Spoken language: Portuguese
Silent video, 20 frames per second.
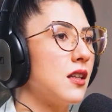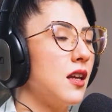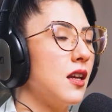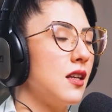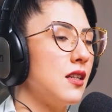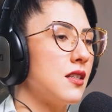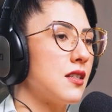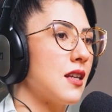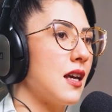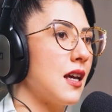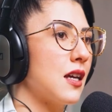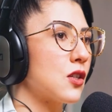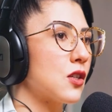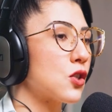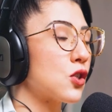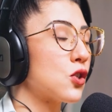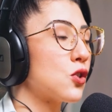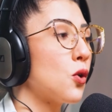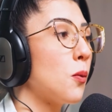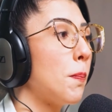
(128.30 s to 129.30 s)
deles é
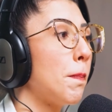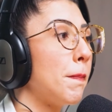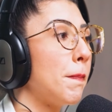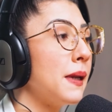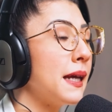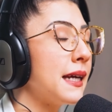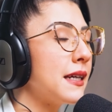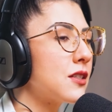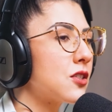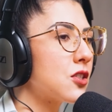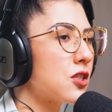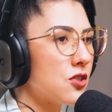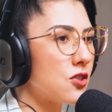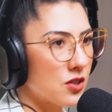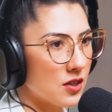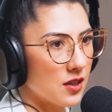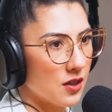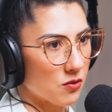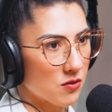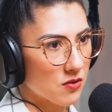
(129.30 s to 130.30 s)
suplente
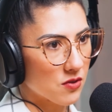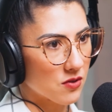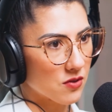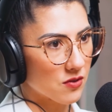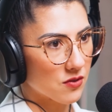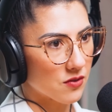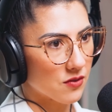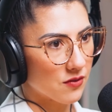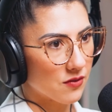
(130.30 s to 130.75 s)
de Deus.